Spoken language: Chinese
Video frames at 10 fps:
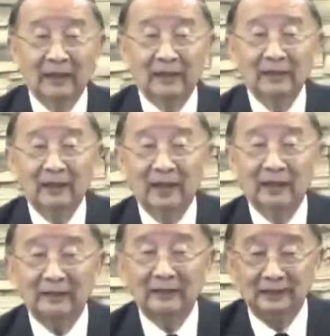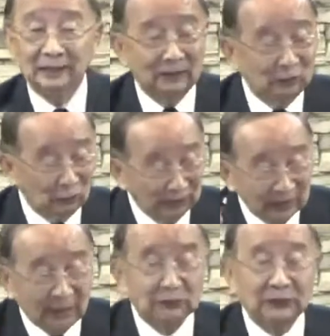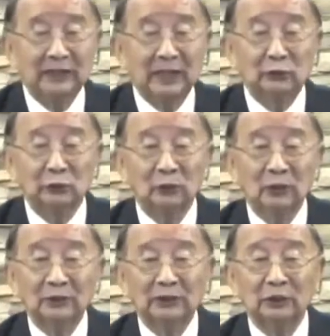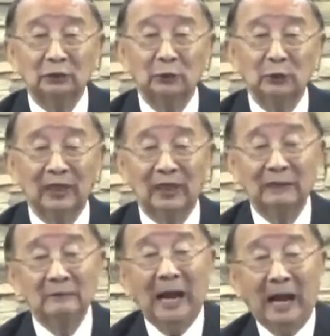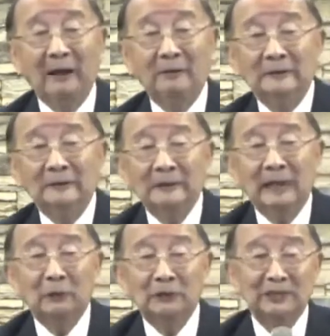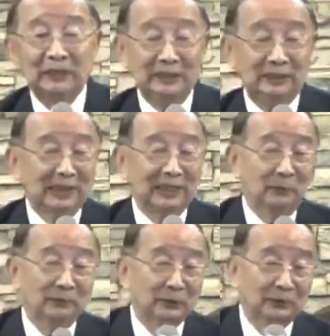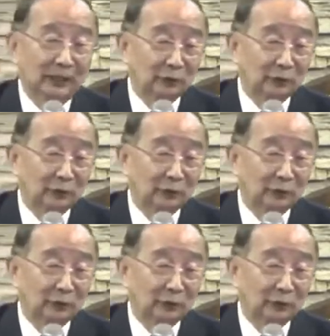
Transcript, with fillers: 哎哎，这有人告诉耶稣热就退了。好，那我在这里，这个我们说耶